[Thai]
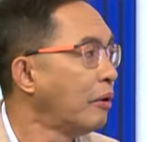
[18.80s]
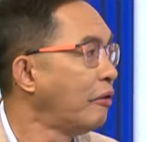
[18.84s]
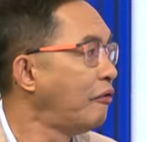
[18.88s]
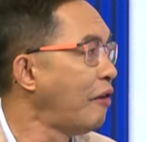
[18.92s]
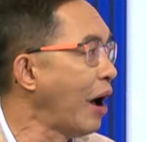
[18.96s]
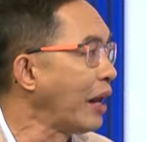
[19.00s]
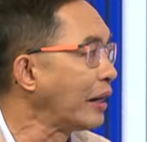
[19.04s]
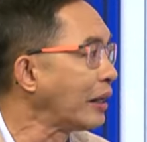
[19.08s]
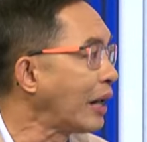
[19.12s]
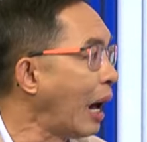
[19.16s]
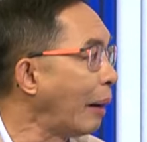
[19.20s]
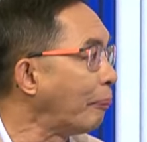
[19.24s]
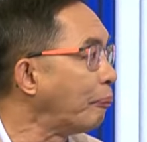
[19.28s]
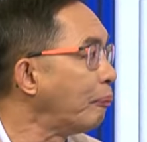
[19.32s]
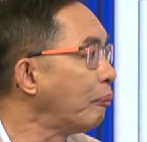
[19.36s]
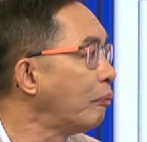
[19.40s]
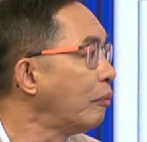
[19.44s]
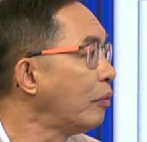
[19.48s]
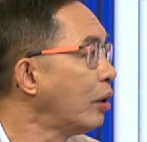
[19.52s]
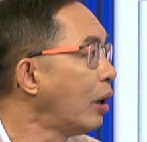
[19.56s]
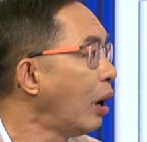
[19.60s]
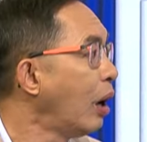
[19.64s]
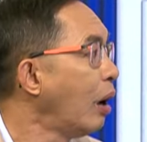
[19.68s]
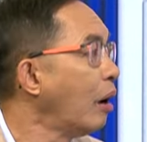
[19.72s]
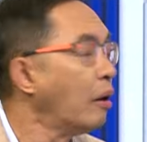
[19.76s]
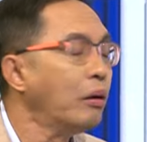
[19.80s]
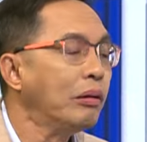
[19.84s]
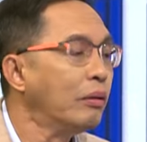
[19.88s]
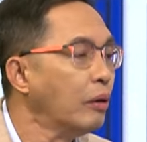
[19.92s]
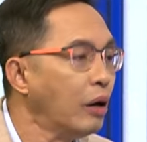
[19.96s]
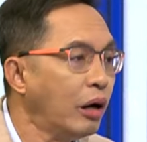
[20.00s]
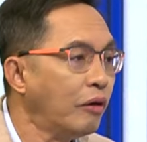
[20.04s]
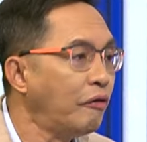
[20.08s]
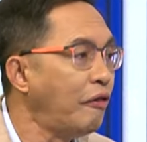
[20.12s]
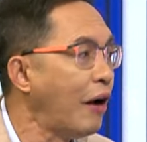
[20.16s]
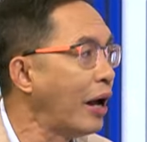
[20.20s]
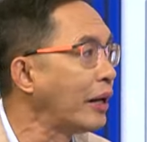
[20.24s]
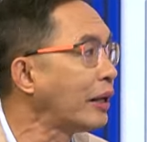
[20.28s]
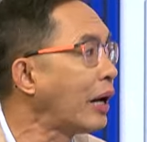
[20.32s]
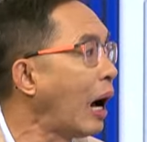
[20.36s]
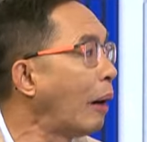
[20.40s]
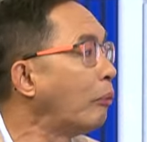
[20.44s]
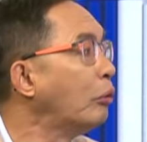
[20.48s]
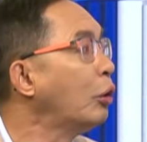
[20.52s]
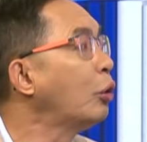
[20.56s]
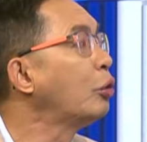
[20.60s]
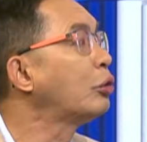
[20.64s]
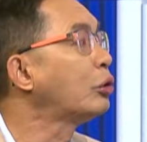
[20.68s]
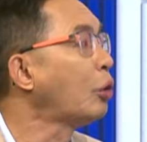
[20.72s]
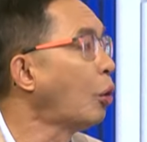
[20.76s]
ยังไม่ตัดสินใจแฟนคลับ
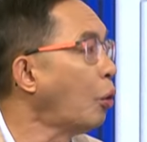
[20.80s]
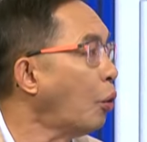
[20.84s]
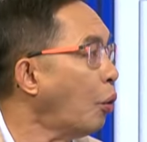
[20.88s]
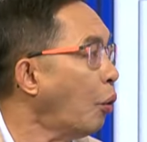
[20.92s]
ลุงตู่